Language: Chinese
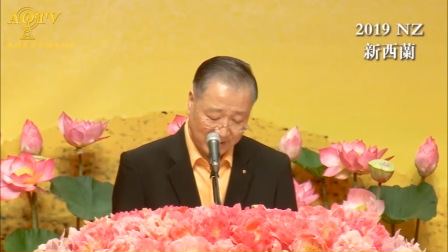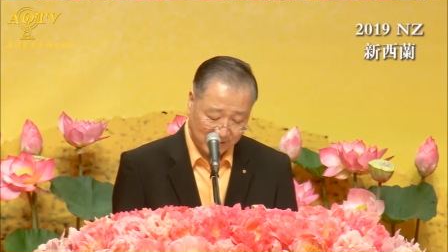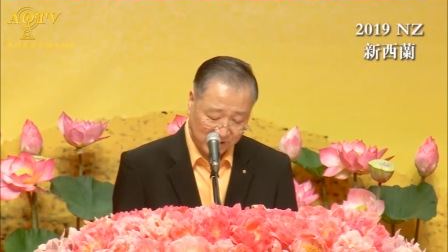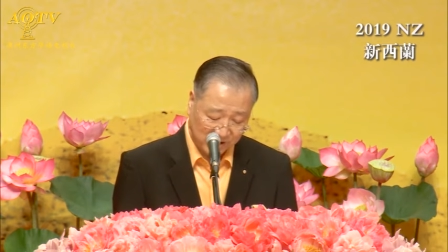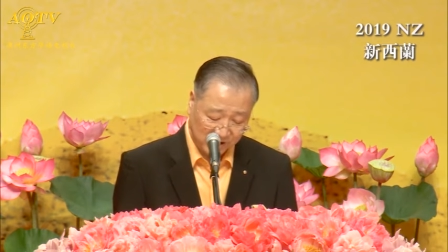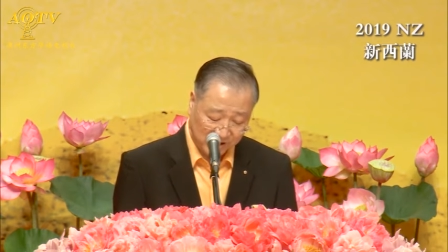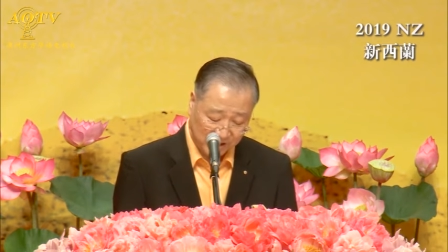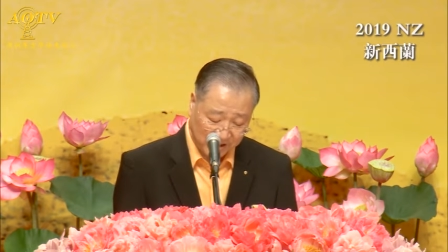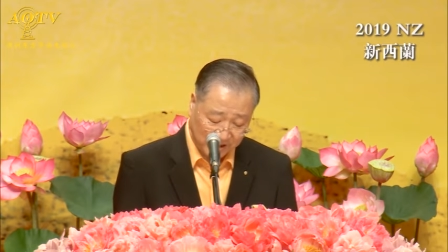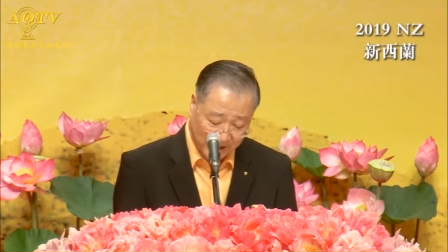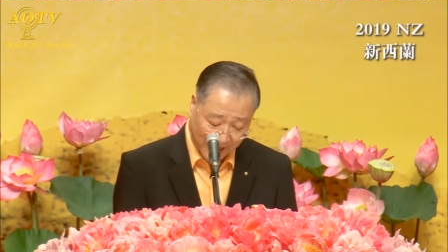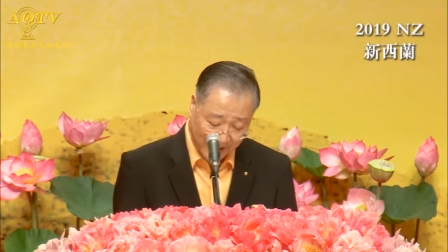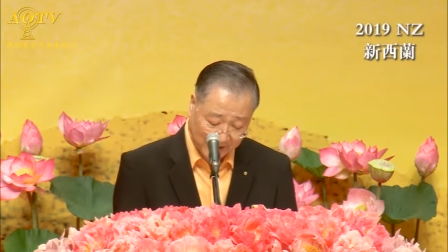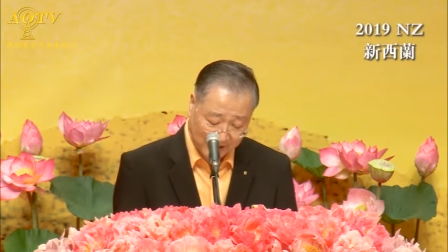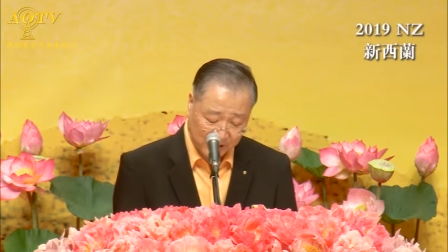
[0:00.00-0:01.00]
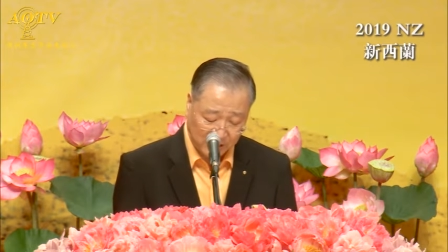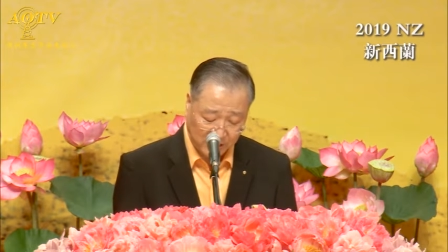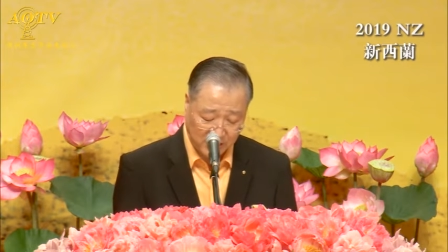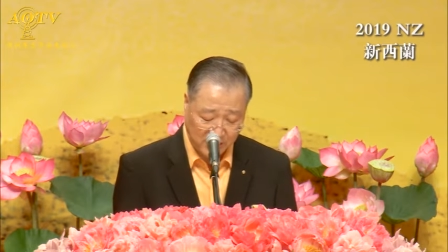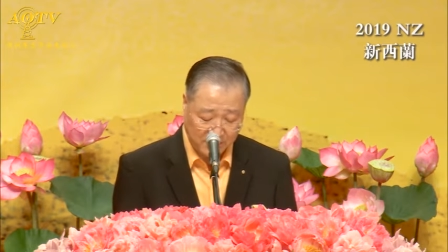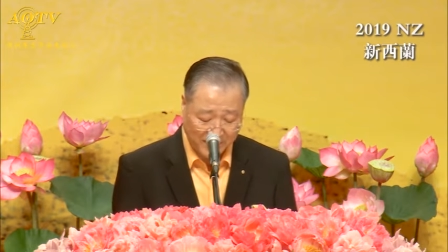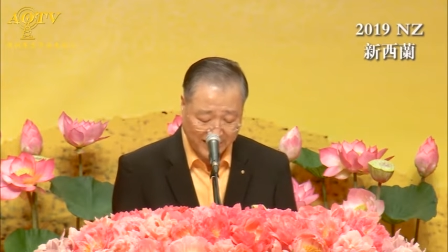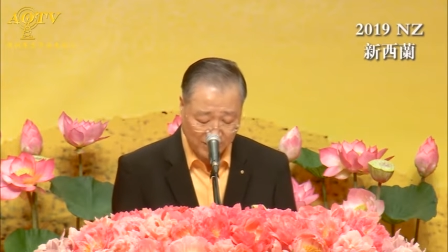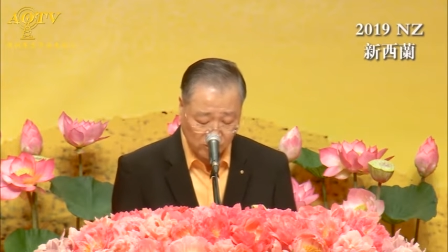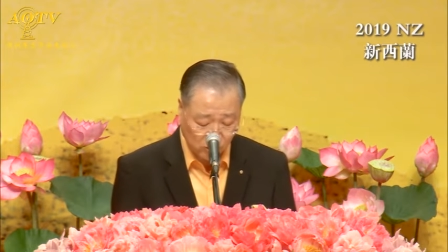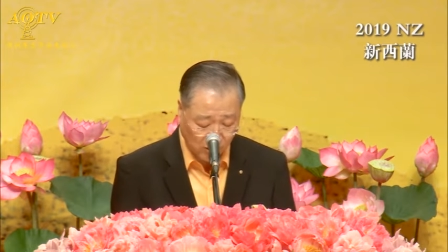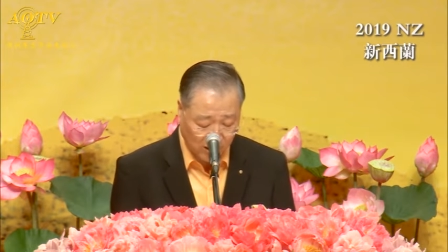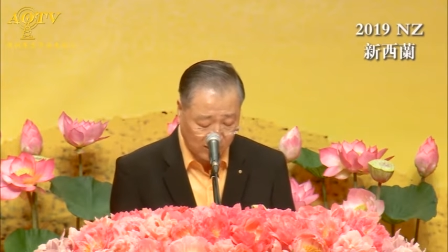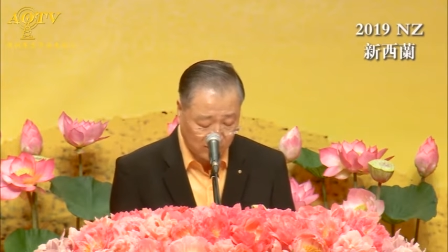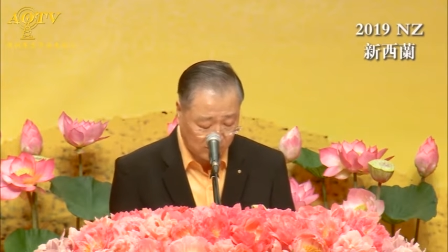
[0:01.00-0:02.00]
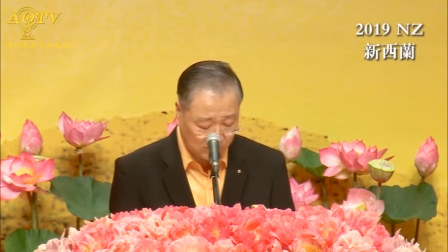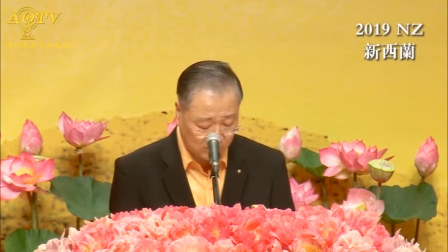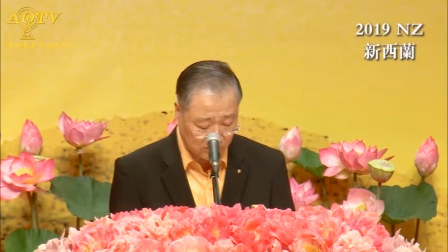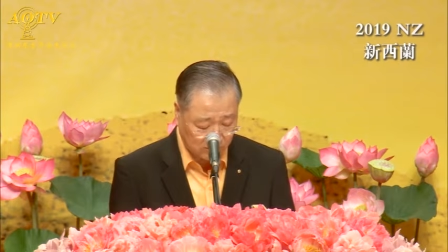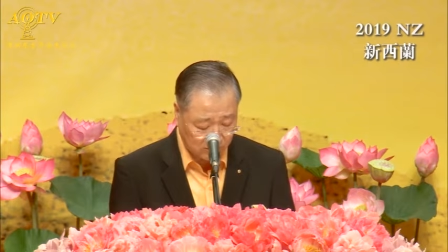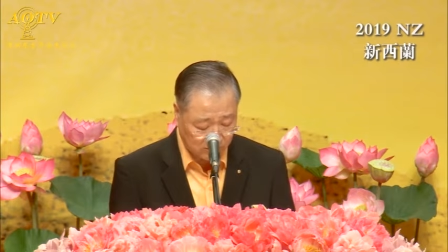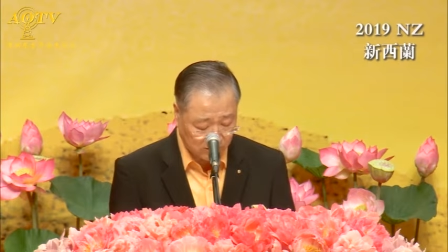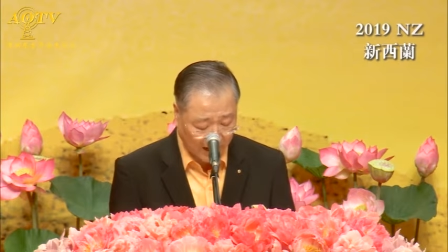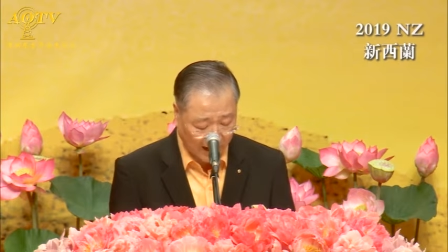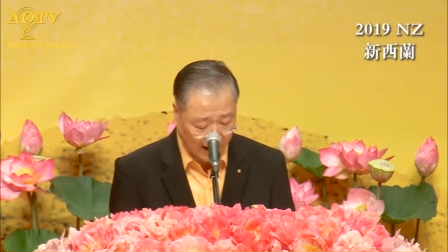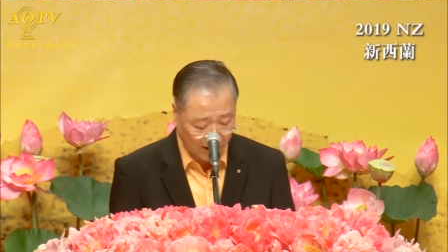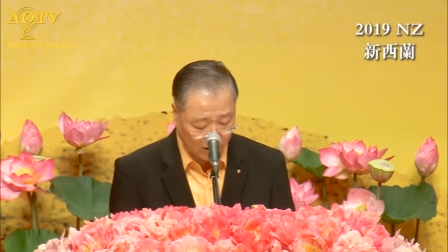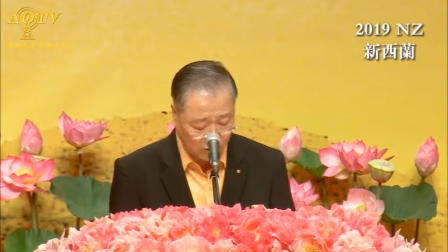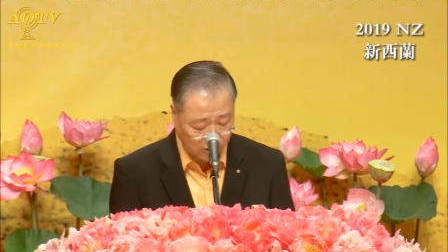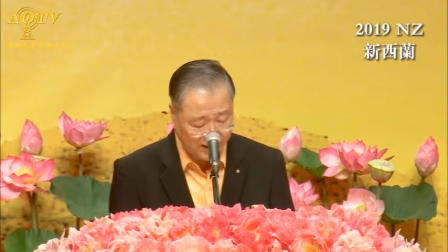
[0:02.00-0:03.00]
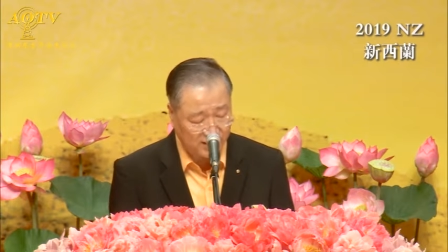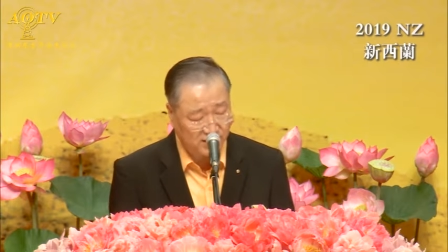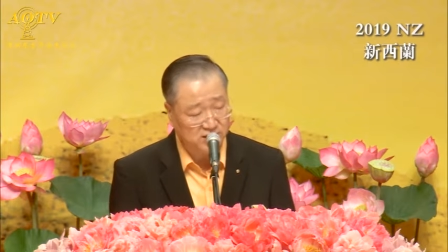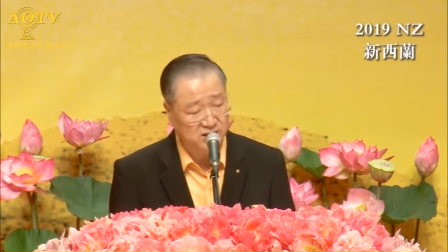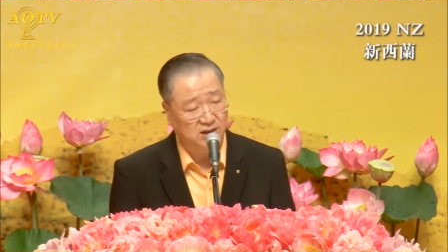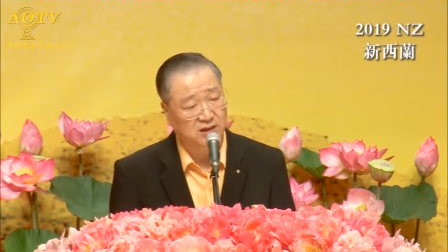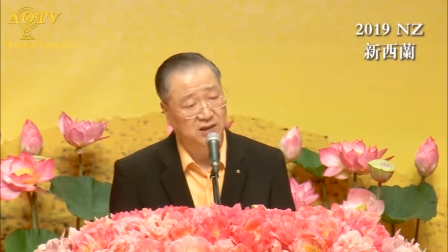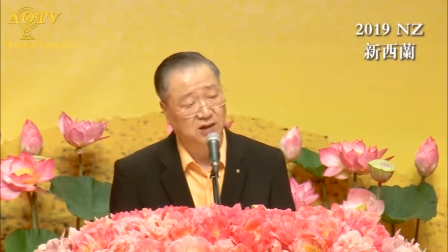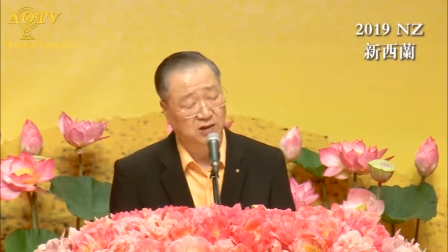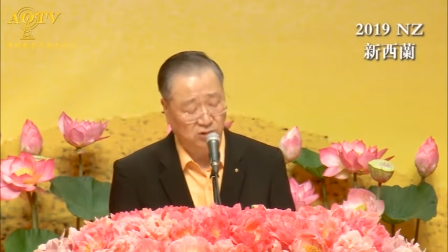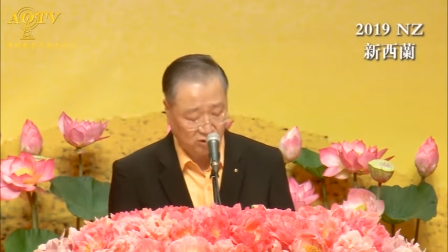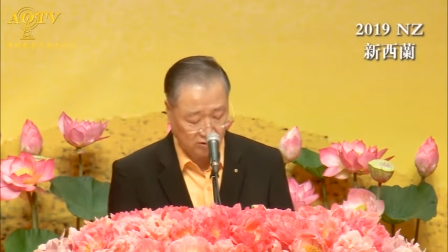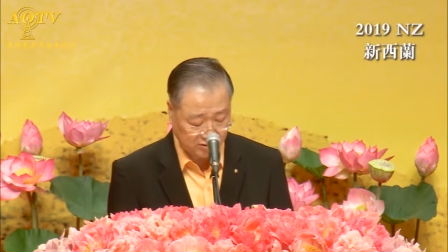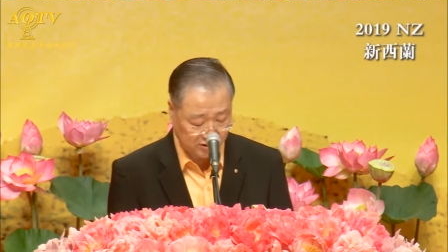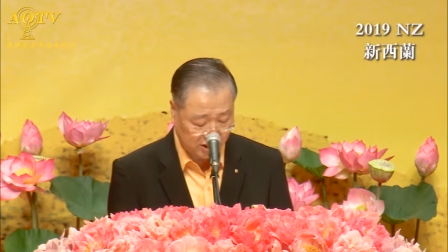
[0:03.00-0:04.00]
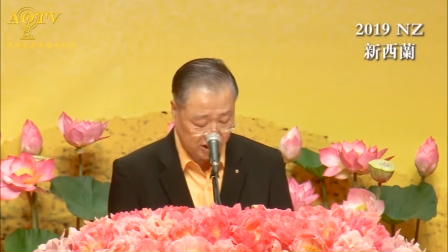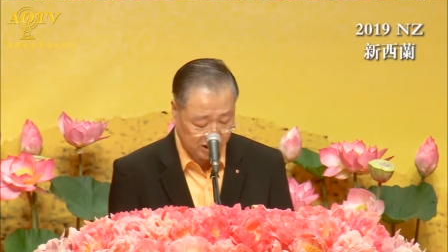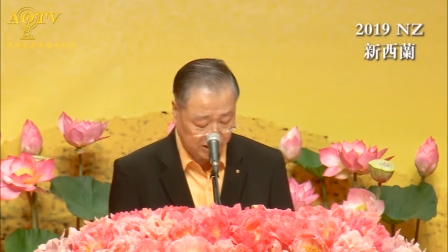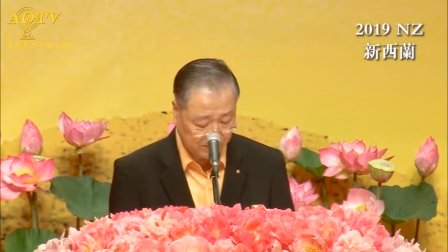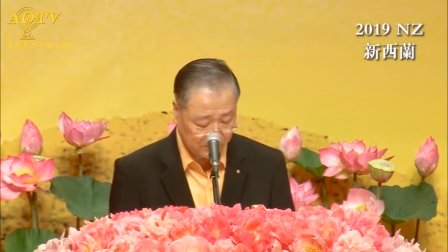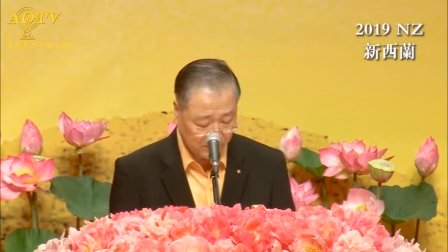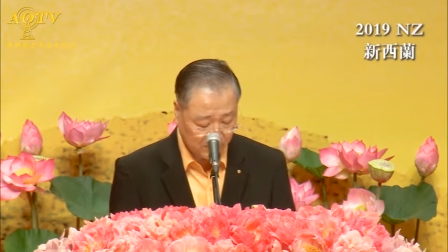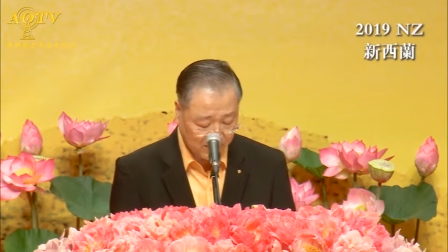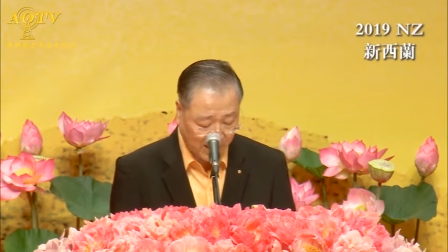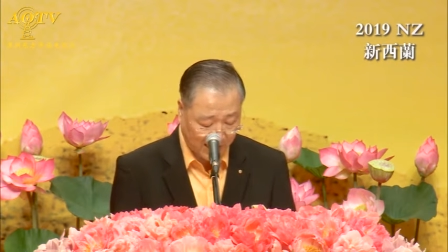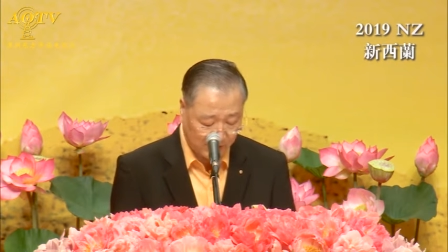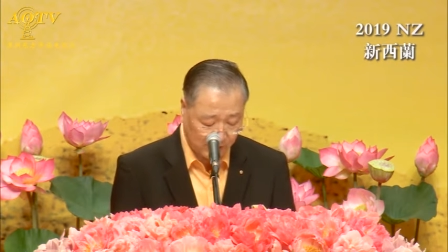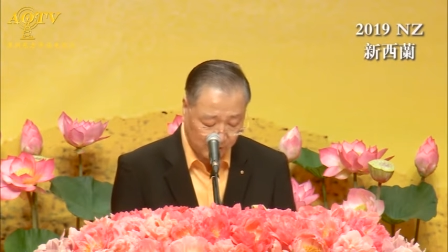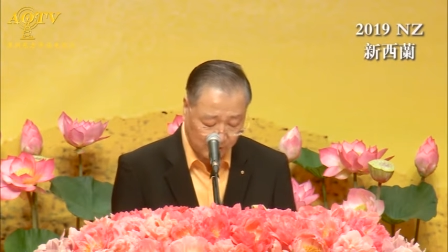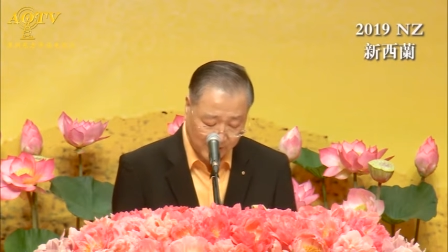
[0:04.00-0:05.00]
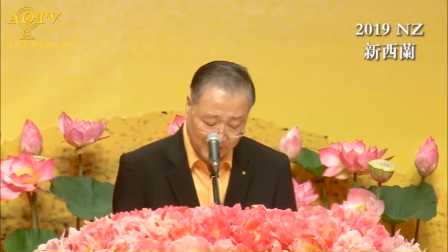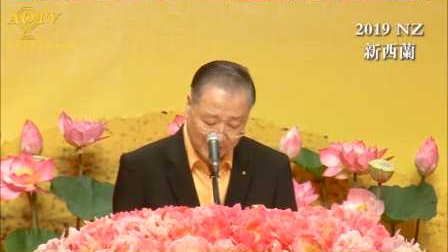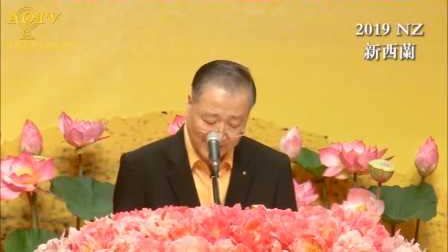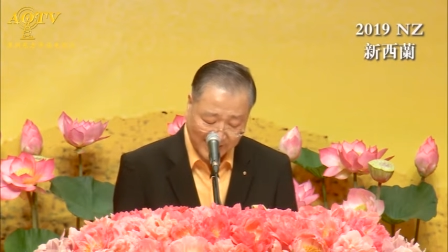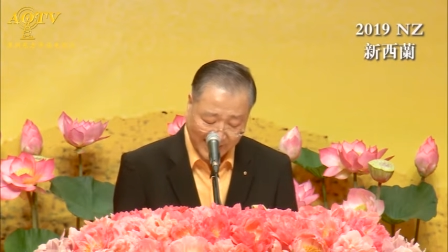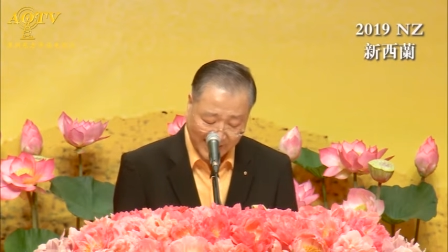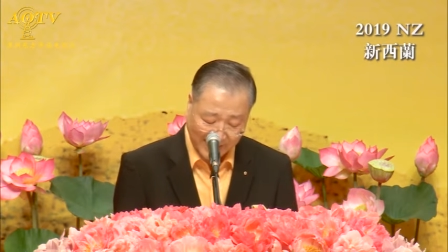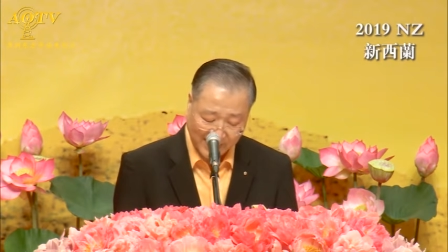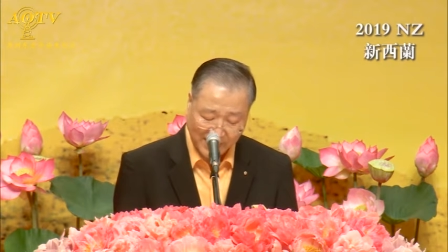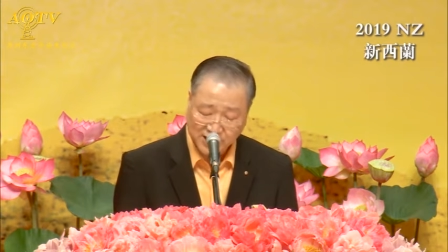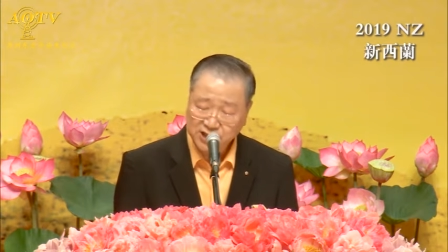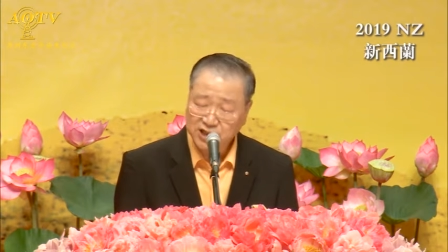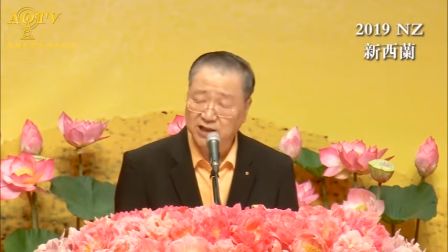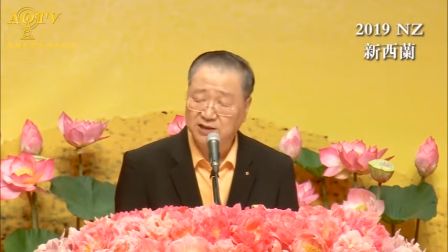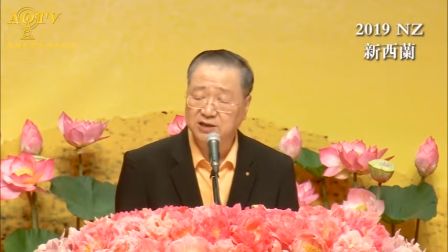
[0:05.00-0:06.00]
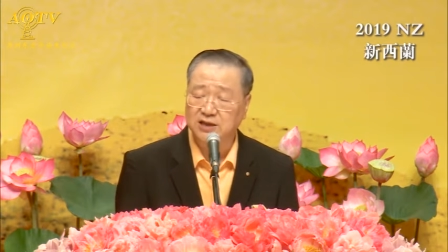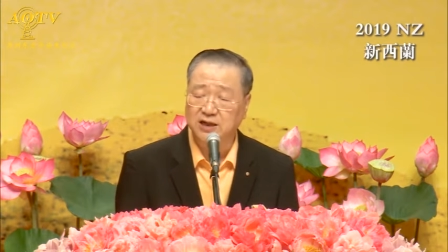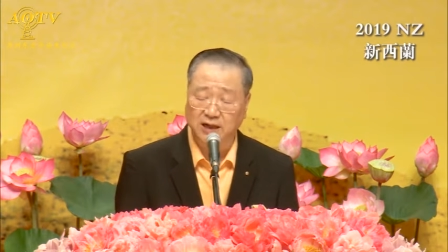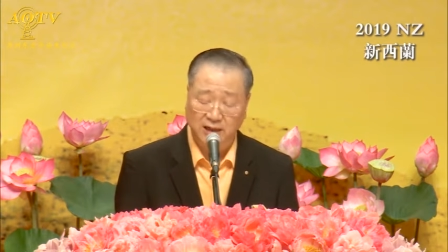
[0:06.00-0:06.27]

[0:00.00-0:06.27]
其实人可以被装入啊规则的容器，但又应该像这